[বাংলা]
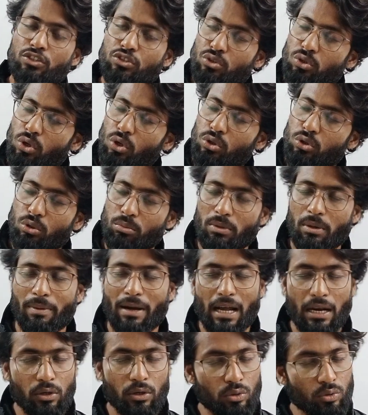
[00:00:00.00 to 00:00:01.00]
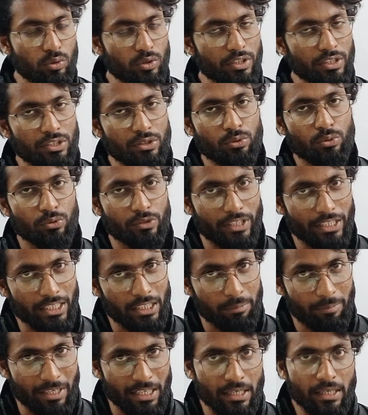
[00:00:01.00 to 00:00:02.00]
সো তোমরা ভালো করে কিন্তু
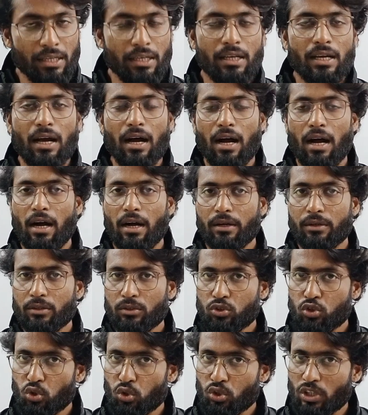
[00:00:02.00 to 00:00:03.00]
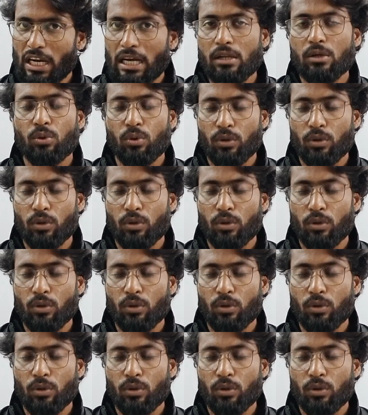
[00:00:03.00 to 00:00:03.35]
দেখবে টোটাল